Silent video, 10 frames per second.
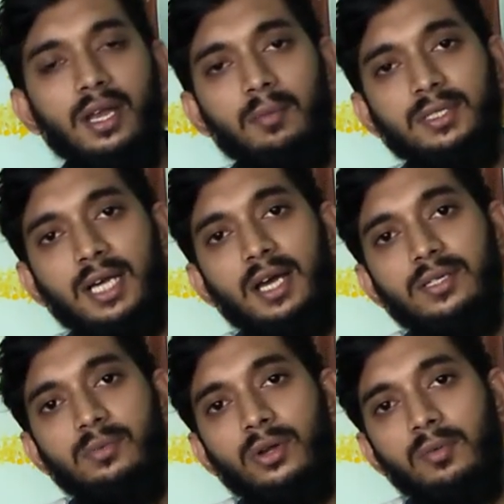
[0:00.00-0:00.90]
நம்ம
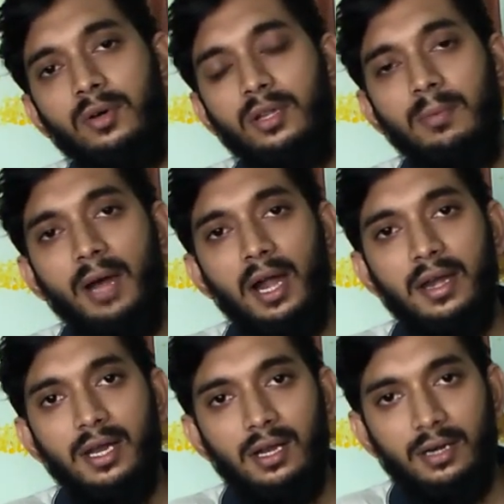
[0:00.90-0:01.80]
சார்ஜ் போடும்போது
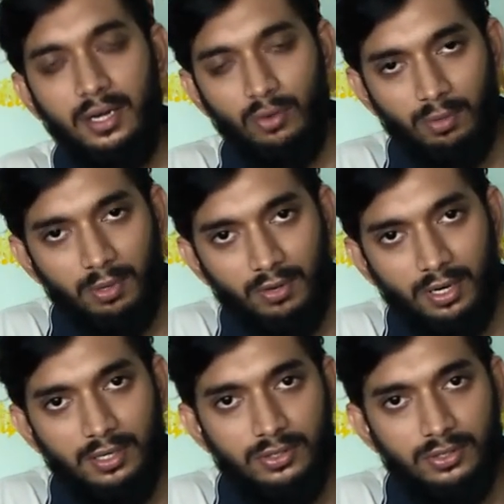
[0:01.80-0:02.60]
பேட்டரி ஆல்ரெடி ஒரு பவரை